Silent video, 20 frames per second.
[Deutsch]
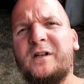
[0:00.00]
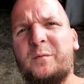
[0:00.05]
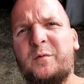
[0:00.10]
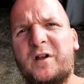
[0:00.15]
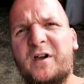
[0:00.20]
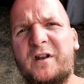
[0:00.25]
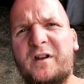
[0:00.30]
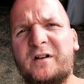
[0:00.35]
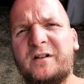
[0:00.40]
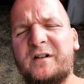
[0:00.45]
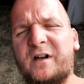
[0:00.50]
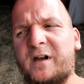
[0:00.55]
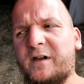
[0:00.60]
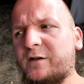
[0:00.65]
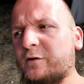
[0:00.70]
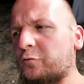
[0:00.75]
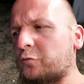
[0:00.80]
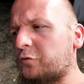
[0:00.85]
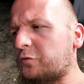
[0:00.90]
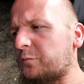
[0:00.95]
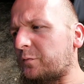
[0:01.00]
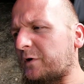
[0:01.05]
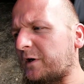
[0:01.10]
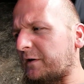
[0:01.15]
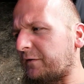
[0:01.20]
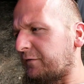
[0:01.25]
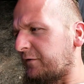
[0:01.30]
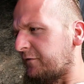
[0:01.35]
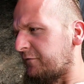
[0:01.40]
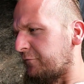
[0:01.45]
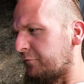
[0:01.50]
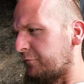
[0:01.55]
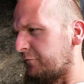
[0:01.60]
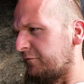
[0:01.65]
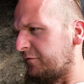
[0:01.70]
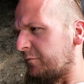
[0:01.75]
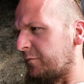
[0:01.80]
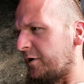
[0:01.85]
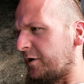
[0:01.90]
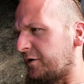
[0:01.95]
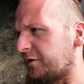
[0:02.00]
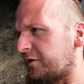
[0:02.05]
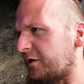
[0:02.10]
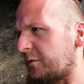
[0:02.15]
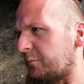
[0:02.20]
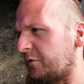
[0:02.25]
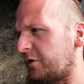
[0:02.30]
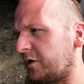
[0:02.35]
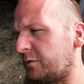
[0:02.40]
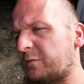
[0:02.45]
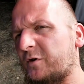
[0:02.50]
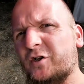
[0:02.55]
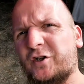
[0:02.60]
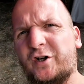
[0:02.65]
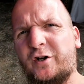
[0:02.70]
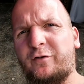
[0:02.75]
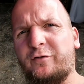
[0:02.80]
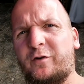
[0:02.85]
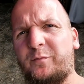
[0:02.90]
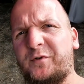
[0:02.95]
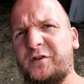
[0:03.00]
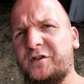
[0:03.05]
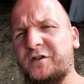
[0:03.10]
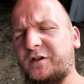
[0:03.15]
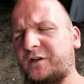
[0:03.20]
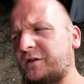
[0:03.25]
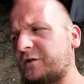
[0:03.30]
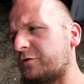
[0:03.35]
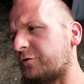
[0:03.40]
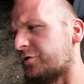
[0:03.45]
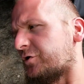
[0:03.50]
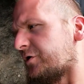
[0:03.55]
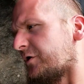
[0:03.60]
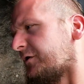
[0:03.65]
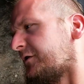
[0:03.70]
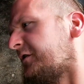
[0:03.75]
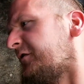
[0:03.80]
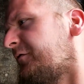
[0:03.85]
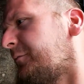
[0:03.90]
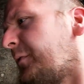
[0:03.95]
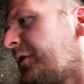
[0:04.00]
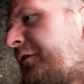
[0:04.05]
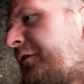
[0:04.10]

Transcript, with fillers: ich habe leider keinen guten Platz gefunden für meine Kamera. Mal schauen, ob ich nachher ein Stativ